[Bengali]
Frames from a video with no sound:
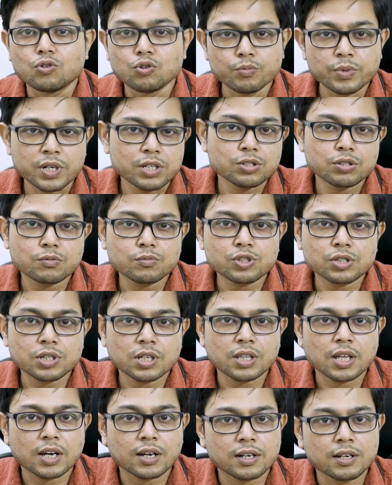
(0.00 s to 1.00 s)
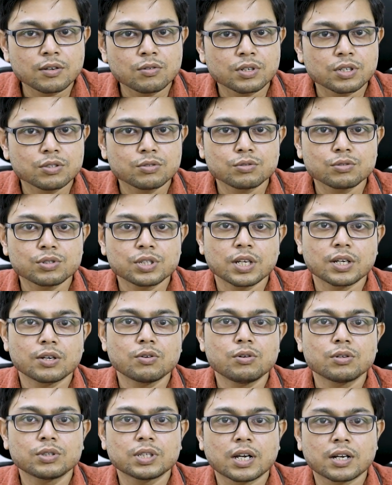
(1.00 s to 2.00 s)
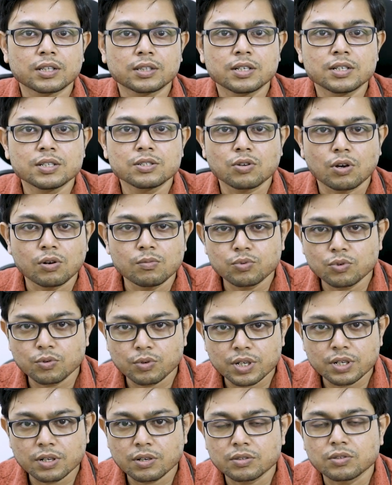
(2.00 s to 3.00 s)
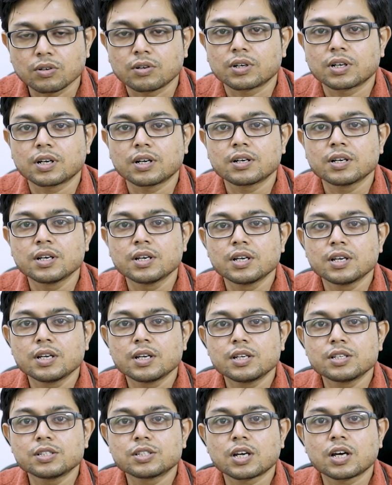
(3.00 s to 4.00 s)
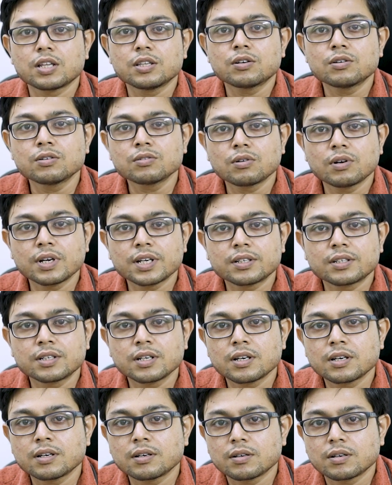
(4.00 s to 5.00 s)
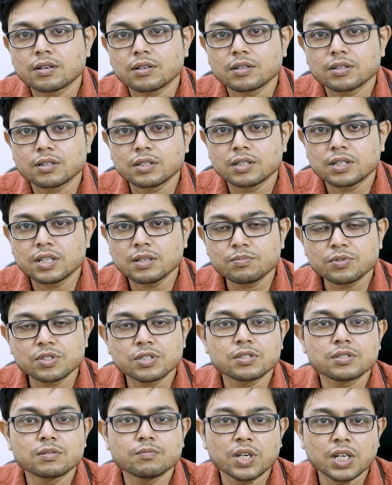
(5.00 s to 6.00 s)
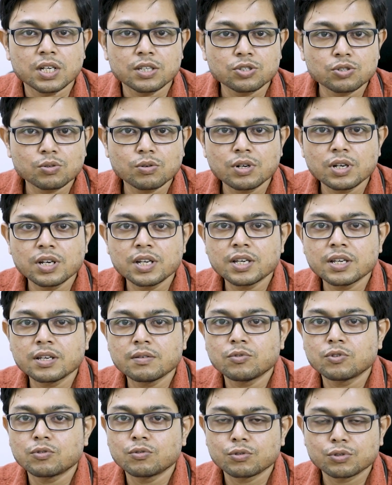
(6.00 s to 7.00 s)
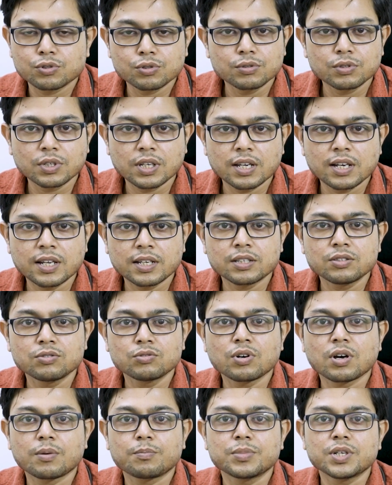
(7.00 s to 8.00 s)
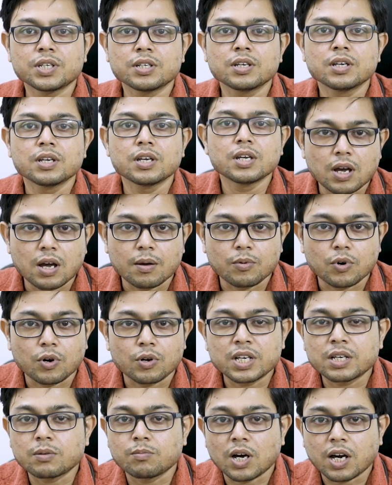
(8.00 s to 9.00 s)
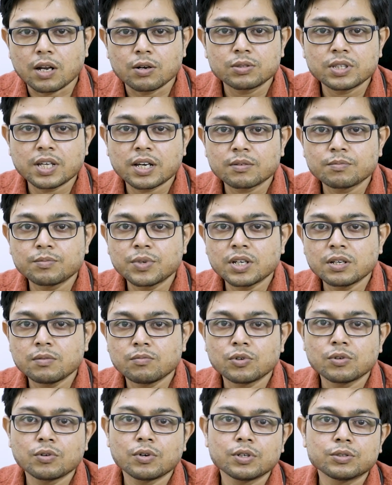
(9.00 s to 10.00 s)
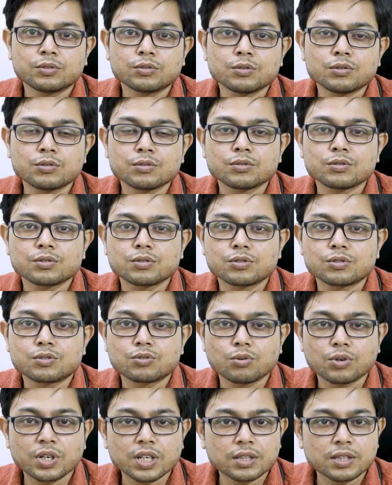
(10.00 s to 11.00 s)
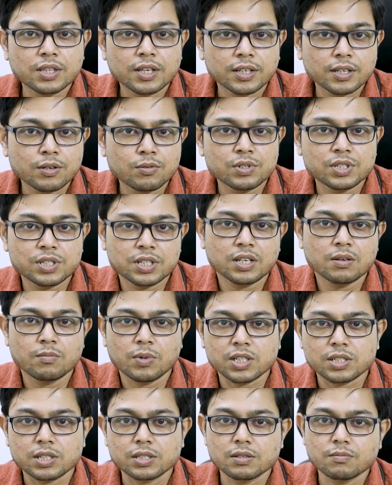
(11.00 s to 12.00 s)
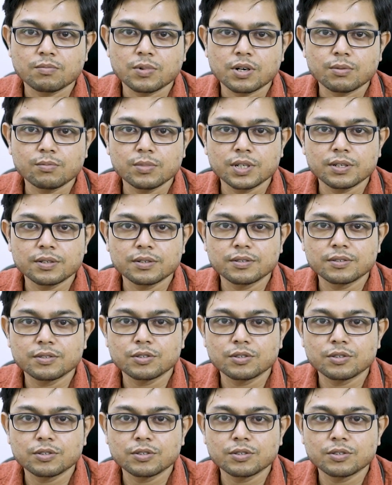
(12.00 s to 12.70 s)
ঘুমের সমস্যা থাকলেও কিন্তু সেগুলো তাড়াতাড়ি সলভ করে নেওয়া দরকার সাধারণ কয়েকটা টিপস মেনে চললে এবং ওষুধ খেলে কিন্তু আপনি অনেক ভালো থাকবেন এবং হয়তো স্ট্রোকের থেকেও নিজেকে বাঁচাতে পারবেন